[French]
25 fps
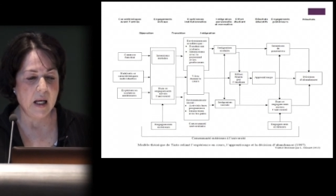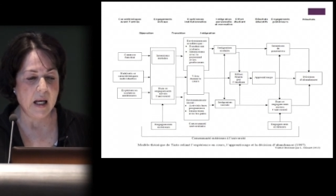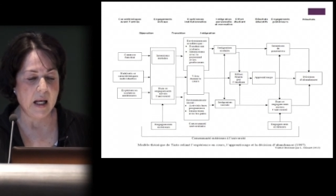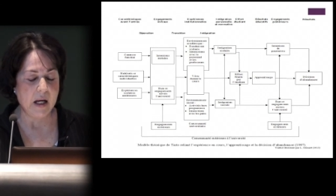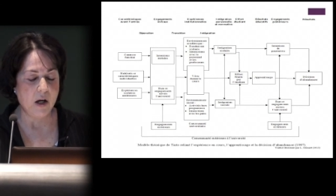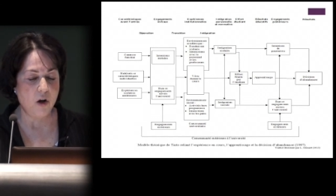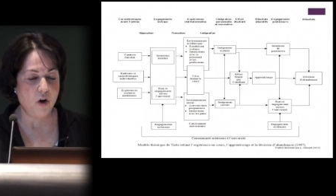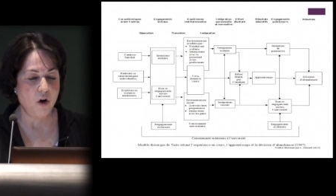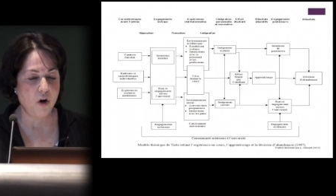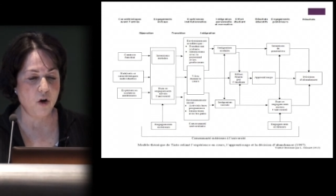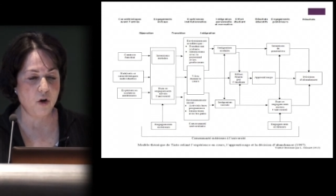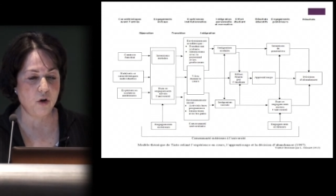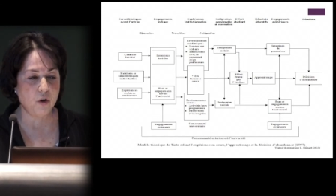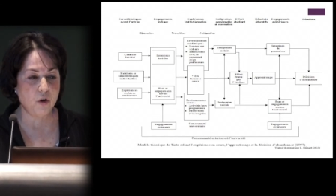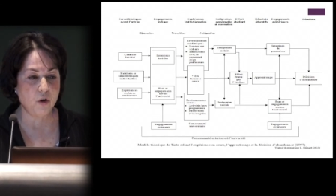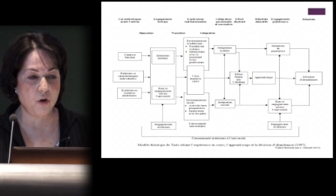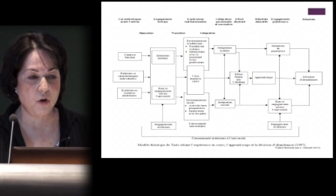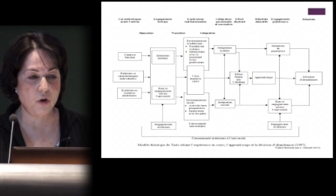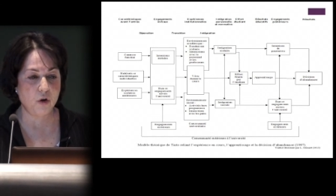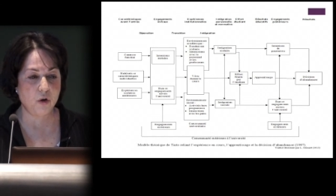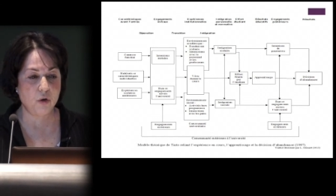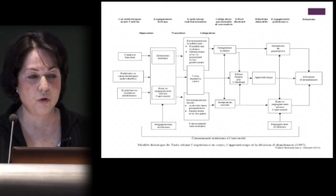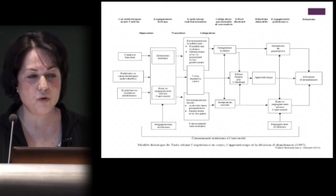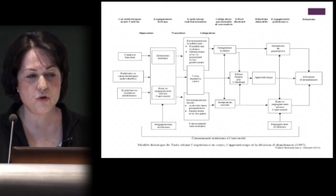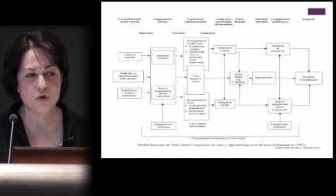Alors,
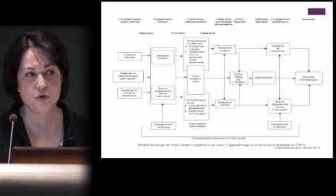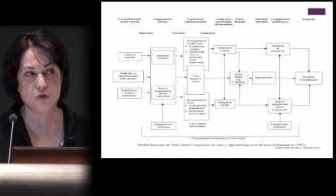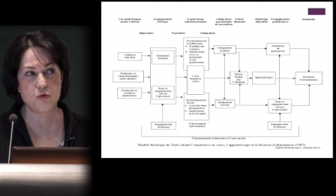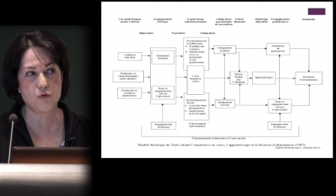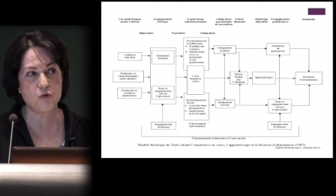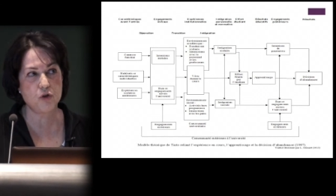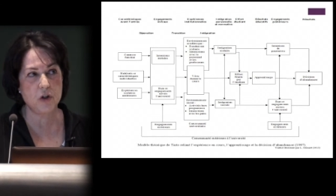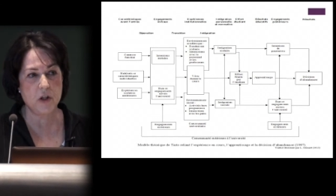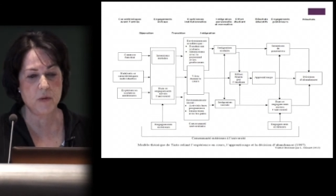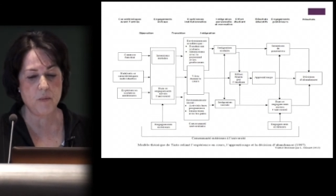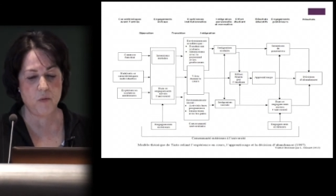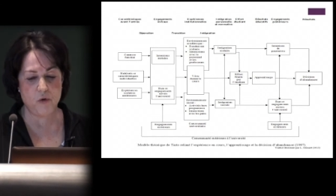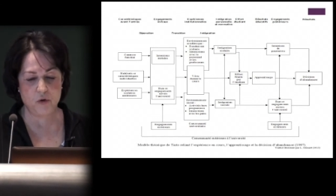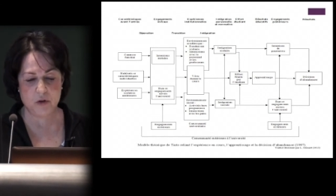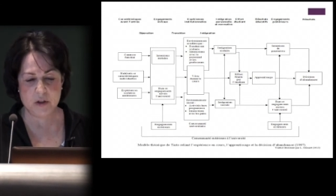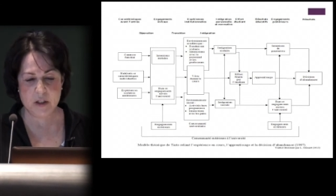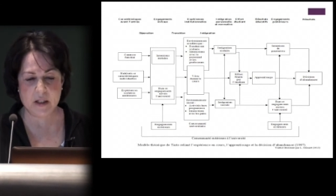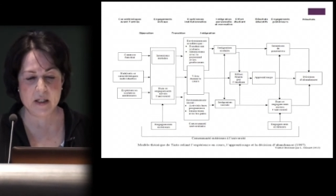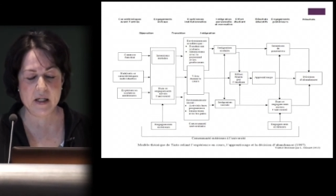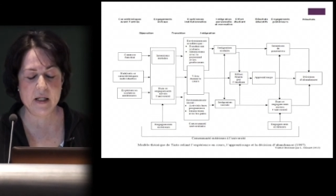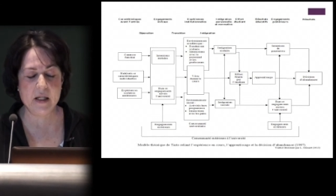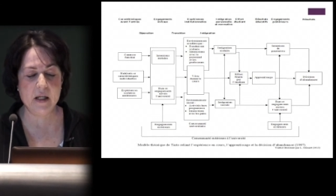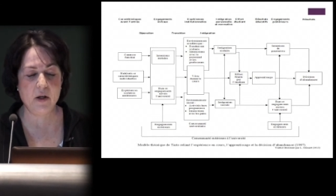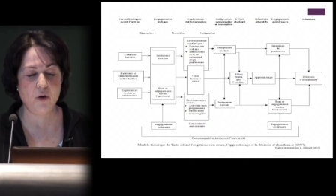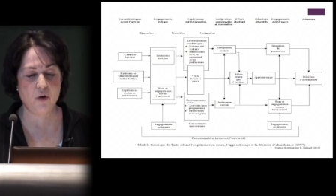euh, je vous ai
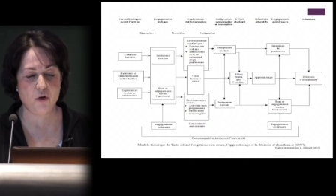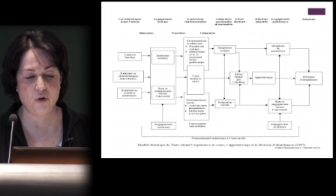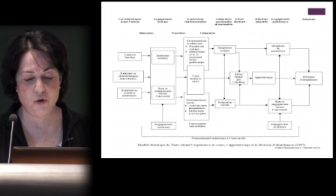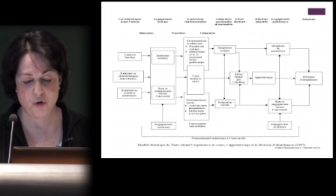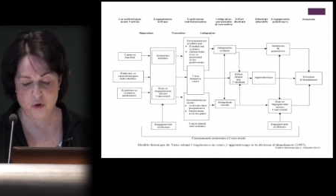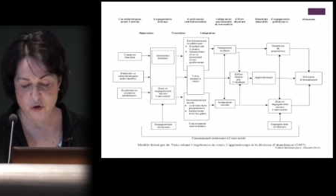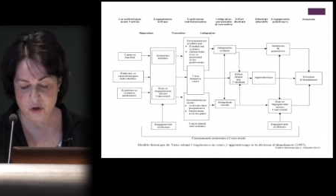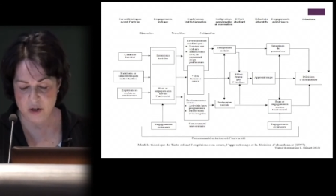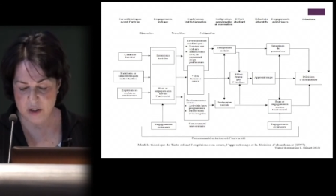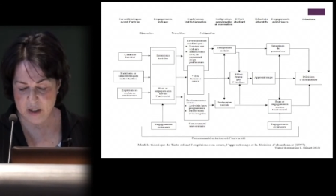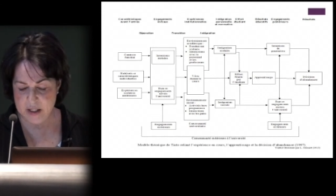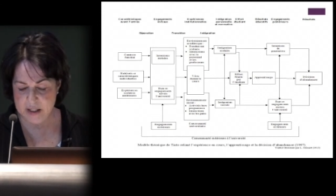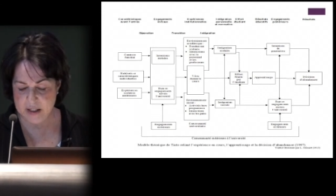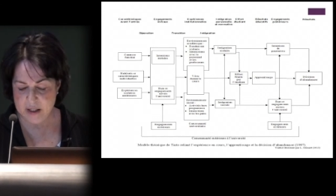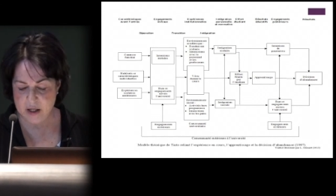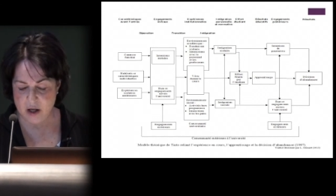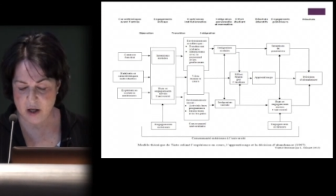montré euh, les,